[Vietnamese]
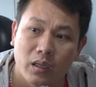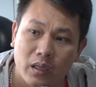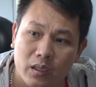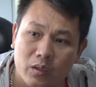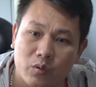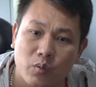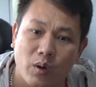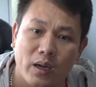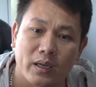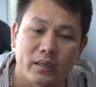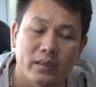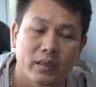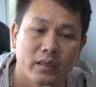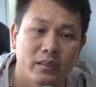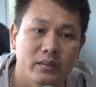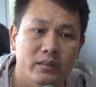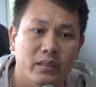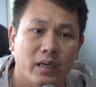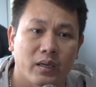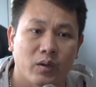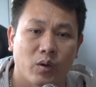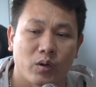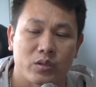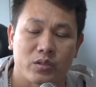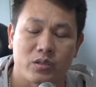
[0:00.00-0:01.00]
liên quan đến
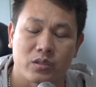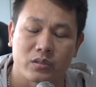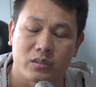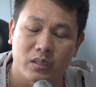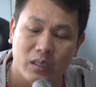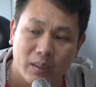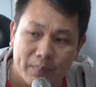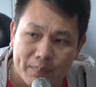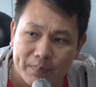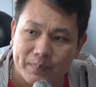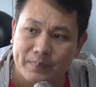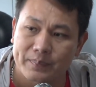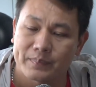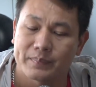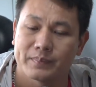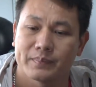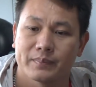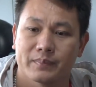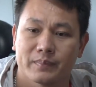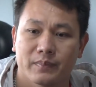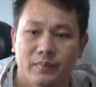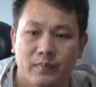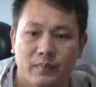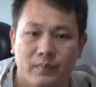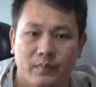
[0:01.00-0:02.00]
thẻ đỏ trực tiếp
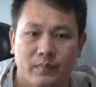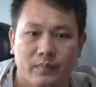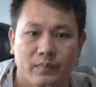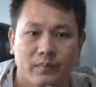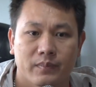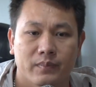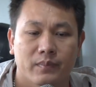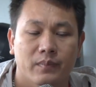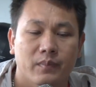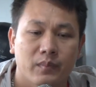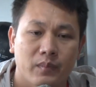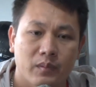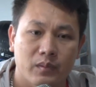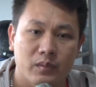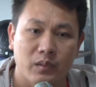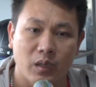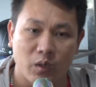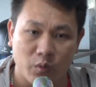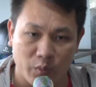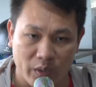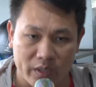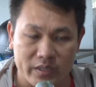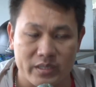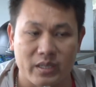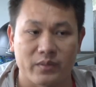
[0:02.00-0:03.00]
được
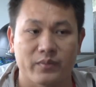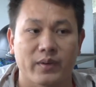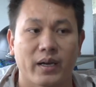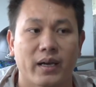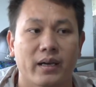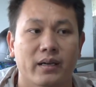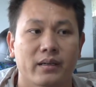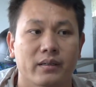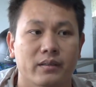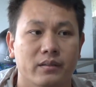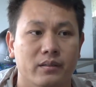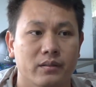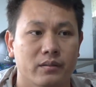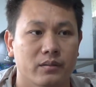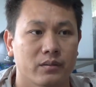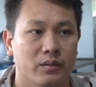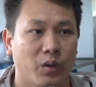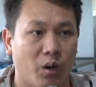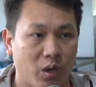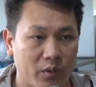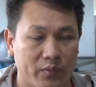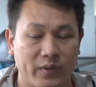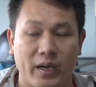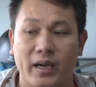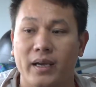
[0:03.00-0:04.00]
quyền xem va
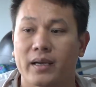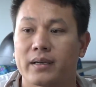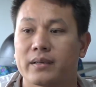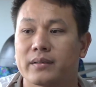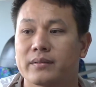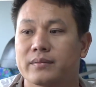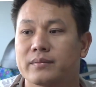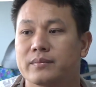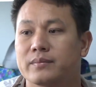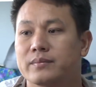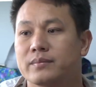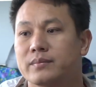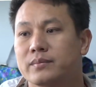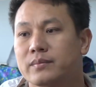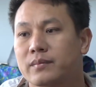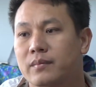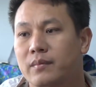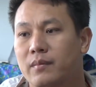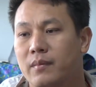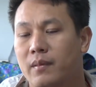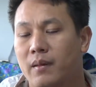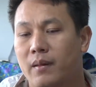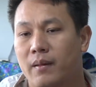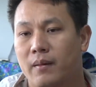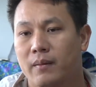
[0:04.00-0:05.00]
đòi va
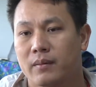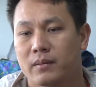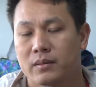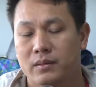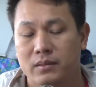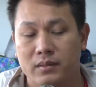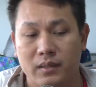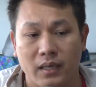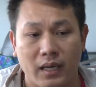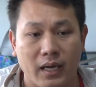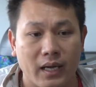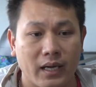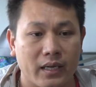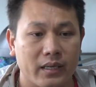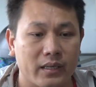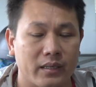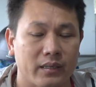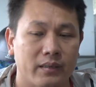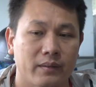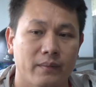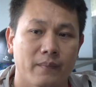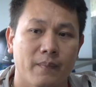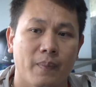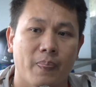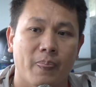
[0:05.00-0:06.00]
thứ hai
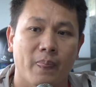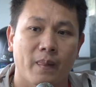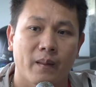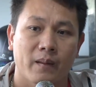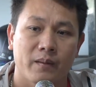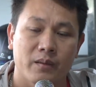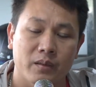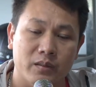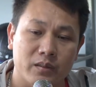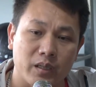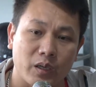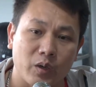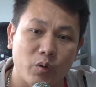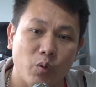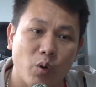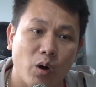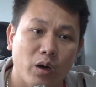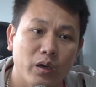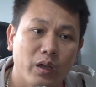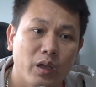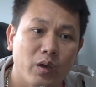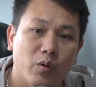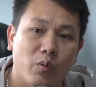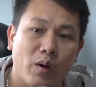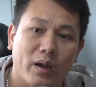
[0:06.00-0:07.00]
những tình
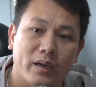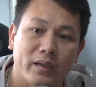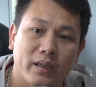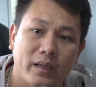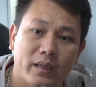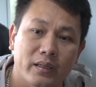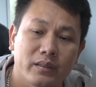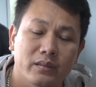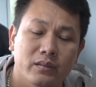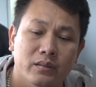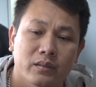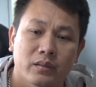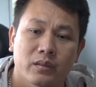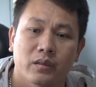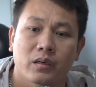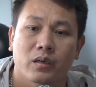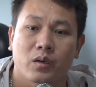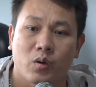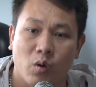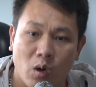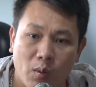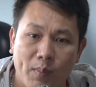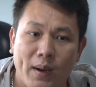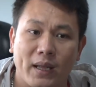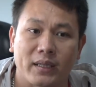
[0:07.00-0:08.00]
huống liên quan đến
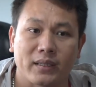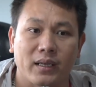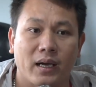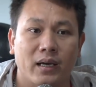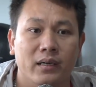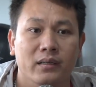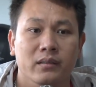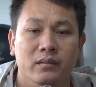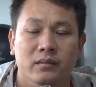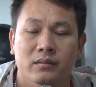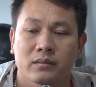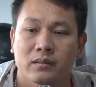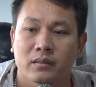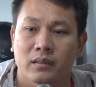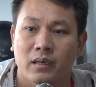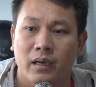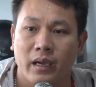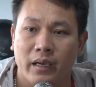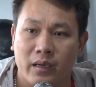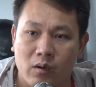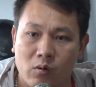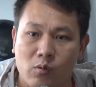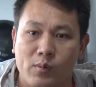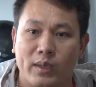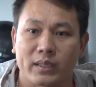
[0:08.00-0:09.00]
có bàn thắng
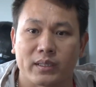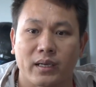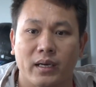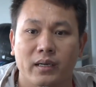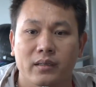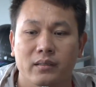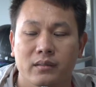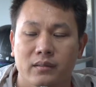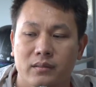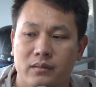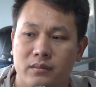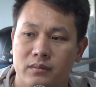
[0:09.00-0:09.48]
hay không có bàn thắng